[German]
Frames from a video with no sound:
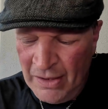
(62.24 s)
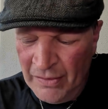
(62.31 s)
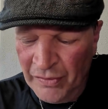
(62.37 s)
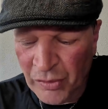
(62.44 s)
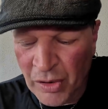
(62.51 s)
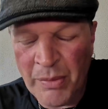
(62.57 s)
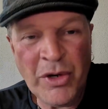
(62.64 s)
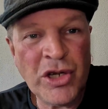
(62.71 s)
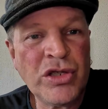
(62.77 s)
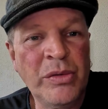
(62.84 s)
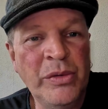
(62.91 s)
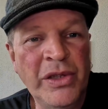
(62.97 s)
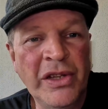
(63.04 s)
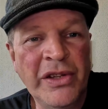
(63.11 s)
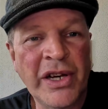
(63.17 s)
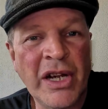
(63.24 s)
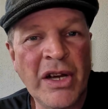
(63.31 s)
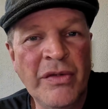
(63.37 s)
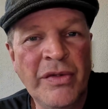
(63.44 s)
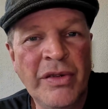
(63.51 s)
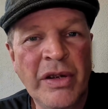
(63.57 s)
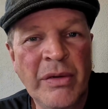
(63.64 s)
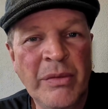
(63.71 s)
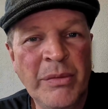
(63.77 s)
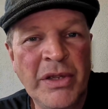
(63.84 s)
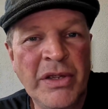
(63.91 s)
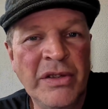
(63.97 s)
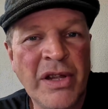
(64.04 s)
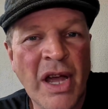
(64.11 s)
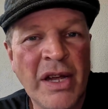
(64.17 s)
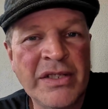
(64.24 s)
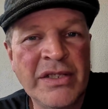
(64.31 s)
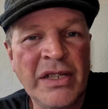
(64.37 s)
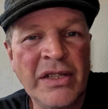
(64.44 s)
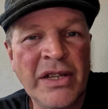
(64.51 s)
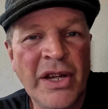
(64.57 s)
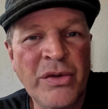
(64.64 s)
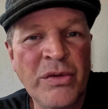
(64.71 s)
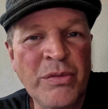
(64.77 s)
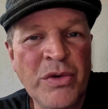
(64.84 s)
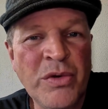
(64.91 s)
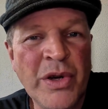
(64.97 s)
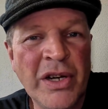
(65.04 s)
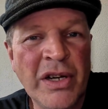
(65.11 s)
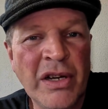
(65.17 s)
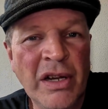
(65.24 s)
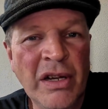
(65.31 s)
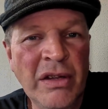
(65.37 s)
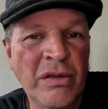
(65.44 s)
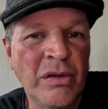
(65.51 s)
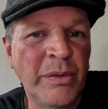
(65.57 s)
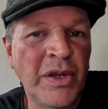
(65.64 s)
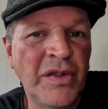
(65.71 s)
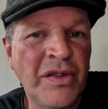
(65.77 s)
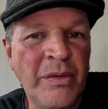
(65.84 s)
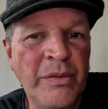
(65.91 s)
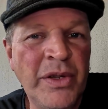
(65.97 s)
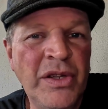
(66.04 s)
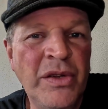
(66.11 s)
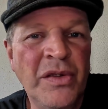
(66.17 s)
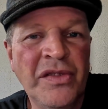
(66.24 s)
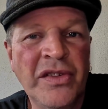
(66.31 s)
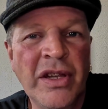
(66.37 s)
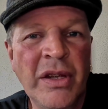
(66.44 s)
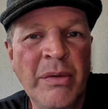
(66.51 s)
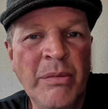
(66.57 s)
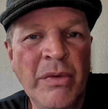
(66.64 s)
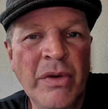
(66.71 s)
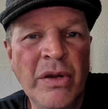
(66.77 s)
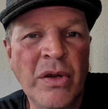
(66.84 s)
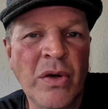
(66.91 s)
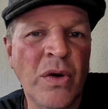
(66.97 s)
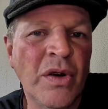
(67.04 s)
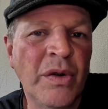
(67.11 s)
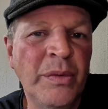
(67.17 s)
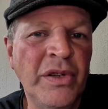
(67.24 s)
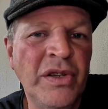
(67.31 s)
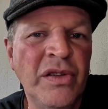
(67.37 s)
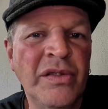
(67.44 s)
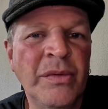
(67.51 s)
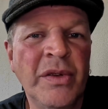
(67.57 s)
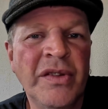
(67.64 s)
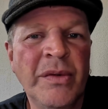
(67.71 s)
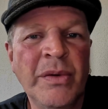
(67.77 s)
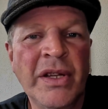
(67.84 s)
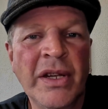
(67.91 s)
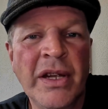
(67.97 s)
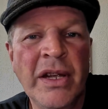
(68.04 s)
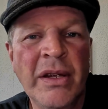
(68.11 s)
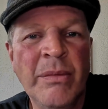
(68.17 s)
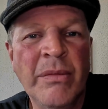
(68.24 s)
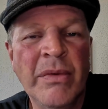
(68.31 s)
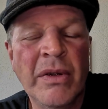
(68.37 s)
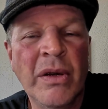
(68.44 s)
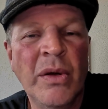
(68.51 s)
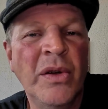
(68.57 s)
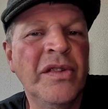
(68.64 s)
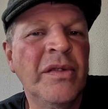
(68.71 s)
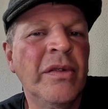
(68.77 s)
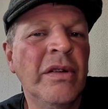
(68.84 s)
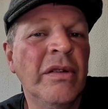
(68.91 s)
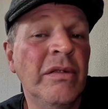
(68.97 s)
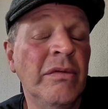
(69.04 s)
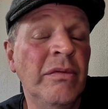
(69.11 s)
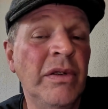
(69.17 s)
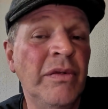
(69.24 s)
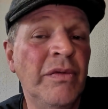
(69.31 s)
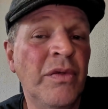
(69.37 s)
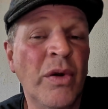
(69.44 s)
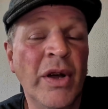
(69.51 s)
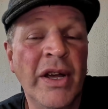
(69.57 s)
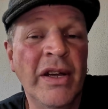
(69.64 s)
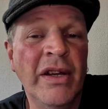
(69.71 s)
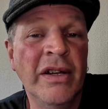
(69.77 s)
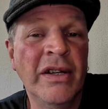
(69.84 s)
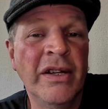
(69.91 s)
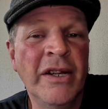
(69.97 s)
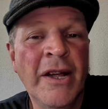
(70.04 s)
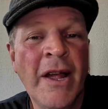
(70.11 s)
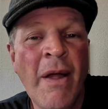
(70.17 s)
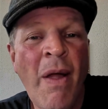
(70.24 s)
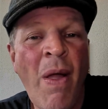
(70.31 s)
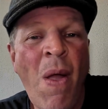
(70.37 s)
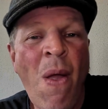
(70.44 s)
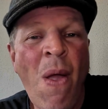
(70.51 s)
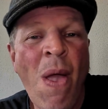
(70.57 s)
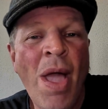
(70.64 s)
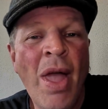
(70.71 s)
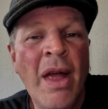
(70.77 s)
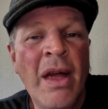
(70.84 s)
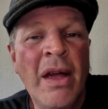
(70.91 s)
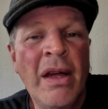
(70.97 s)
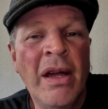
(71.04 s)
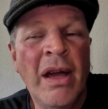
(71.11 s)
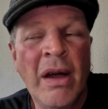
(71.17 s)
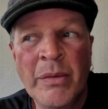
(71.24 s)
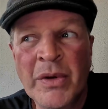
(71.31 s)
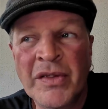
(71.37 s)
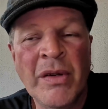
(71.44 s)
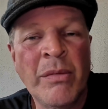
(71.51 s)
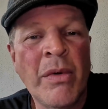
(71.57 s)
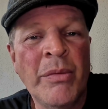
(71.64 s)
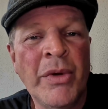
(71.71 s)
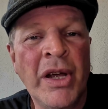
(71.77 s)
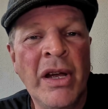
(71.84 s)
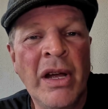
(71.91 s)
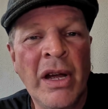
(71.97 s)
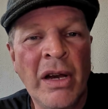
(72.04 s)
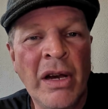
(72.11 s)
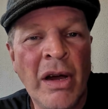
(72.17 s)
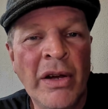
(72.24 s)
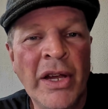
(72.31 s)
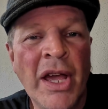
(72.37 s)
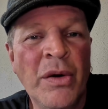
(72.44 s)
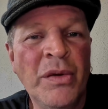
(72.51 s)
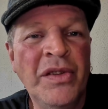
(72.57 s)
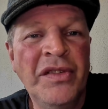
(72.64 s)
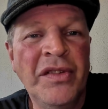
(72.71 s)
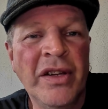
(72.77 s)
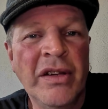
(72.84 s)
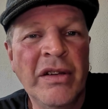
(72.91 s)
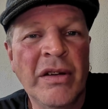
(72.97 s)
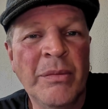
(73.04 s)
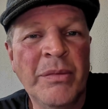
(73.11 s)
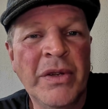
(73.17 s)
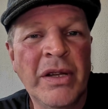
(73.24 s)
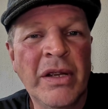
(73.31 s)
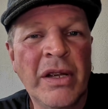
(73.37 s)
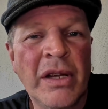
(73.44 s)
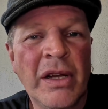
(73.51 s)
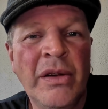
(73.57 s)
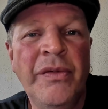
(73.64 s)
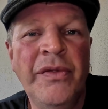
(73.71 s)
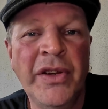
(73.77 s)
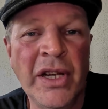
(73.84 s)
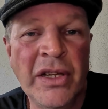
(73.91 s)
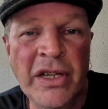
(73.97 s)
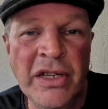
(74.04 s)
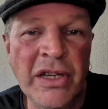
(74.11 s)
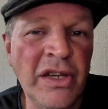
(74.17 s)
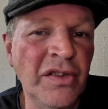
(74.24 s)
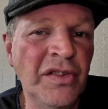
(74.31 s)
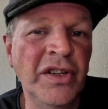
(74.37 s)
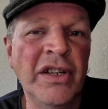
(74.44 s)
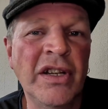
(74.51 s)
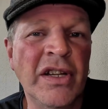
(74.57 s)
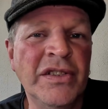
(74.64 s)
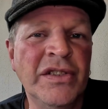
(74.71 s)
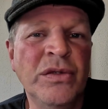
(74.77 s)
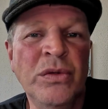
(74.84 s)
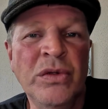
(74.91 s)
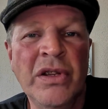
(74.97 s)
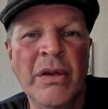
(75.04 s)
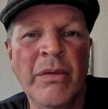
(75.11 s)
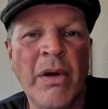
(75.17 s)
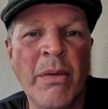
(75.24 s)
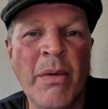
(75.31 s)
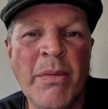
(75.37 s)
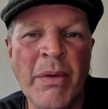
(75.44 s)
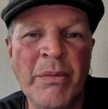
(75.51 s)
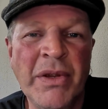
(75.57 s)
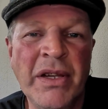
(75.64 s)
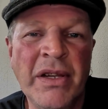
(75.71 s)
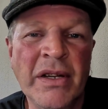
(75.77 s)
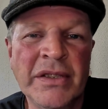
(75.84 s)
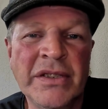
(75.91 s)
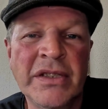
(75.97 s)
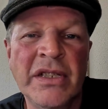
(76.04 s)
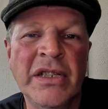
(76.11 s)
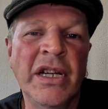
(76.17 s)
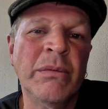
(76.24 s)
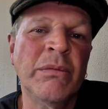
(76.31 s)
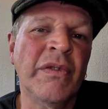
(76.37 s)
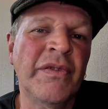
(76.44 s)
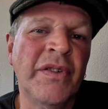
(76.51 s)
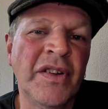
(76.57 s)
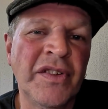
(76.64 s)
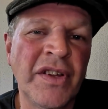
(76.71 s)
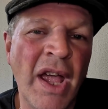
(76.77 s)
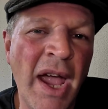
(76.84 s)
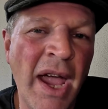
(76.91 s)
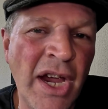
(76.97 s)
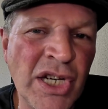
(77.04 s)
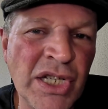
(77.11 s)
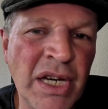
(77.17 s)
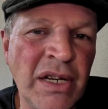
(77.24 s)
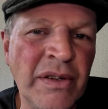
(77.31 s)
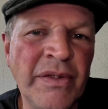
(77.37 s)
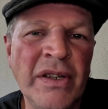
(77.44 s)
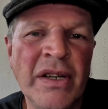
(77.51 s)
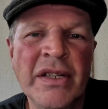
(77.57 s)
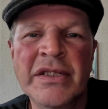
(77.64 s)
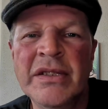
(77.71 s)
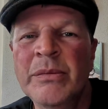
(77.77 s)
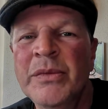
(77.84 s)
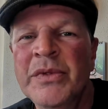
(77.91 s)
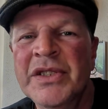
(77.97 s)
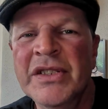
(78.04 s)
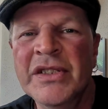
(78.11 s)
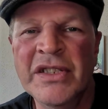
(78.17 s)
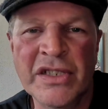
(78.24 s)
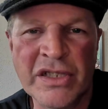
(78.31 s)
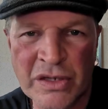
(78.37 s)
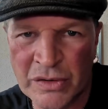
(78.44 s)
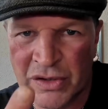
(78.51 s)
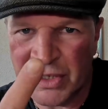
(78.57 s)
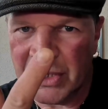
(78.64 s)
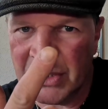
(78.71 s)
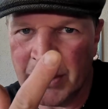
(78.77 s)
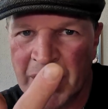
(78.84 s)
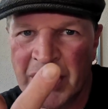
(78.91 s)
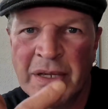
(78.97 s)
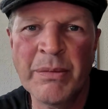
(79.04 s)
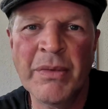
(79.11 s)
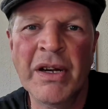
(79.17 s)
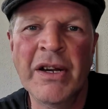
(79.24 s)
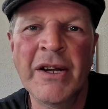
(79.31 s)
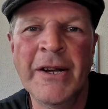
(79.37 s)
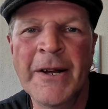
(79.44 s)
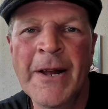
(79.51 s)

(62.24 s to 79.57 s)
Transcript: Freue mich schon wieder drauf, mit dem Dachzelt herumgucken. da wird es auch Videos geben, Kochvideos wird es wieder geben, alles wie vorher. Aber jetzt haben wir mal eine lange Auszeit gehabt. An Pferde ging es nicht ganz gut, da waren wir beim Tierarzt, den hätten wir fast einschläfern lassen müssen, schon das zweite Mal.